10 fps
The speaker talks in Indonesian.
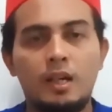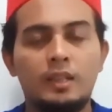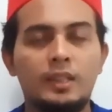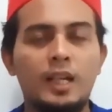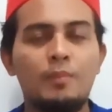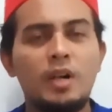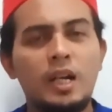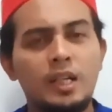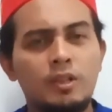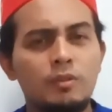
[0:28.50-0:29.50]

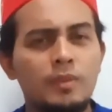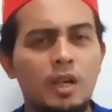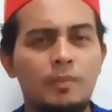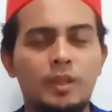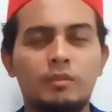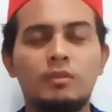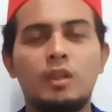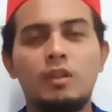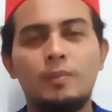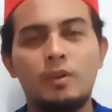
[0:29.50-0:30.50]
Assalamualaikum
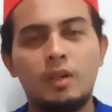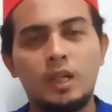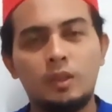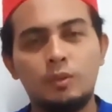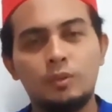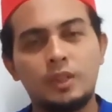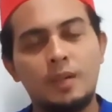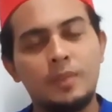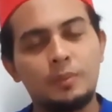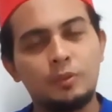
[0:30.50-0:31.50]
warahmatullahi wabarakatuh
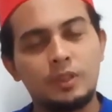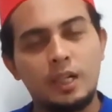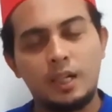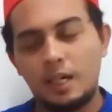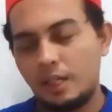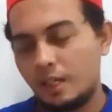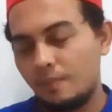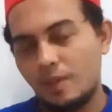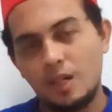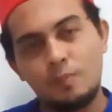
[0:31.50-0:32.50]
Sahabat Pustaka
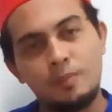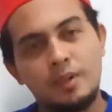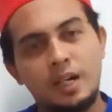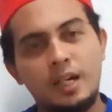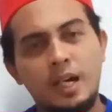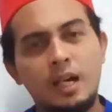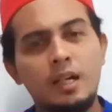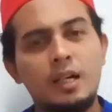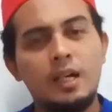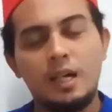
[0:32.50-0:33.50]
Akhir dimanapun
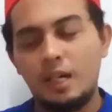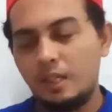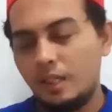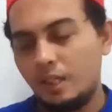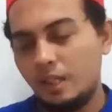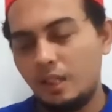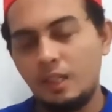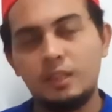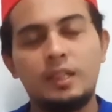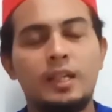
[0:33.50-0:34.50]
berada Hari
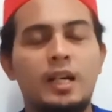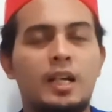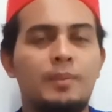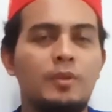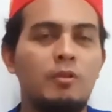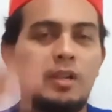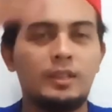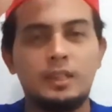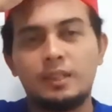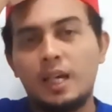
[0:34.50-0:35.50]
ini saya akan
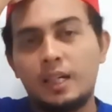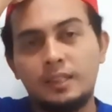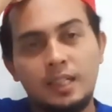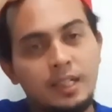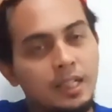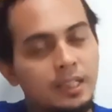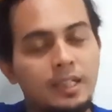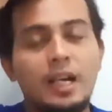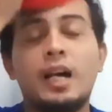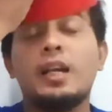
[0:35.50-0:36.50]
mengulas tentang
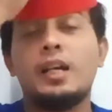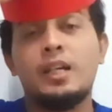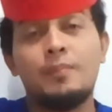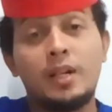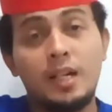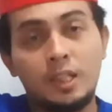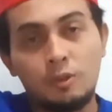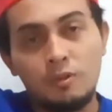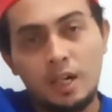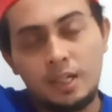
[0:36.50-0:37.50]
kejadian tiga anak yang
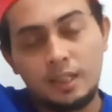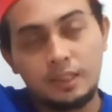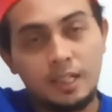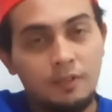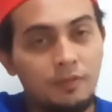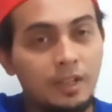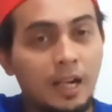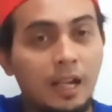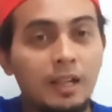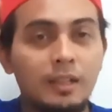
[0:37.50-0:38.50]
bergelantungan yang sedang
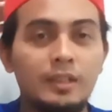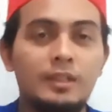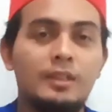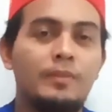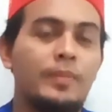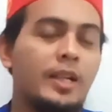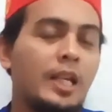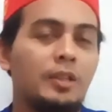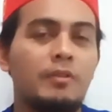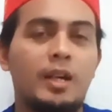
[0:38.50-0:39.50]
viral
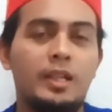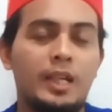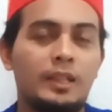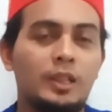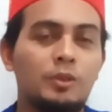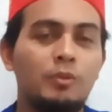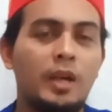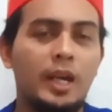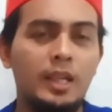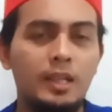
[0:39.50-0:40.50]
Bergelantungan di atas
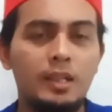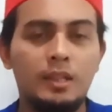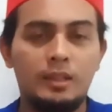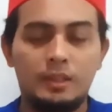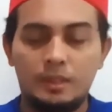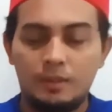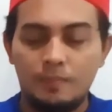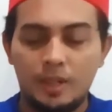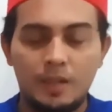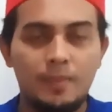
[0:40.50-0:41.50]
sungai
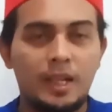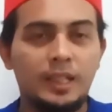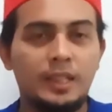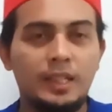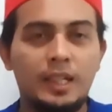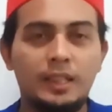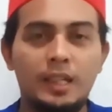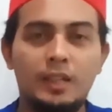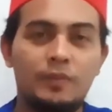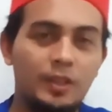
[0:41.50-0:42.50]
Bagaimana kisahnya
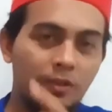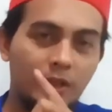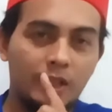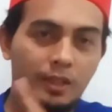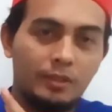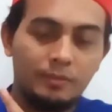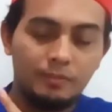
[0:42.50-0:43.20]
kita lihat videonya ini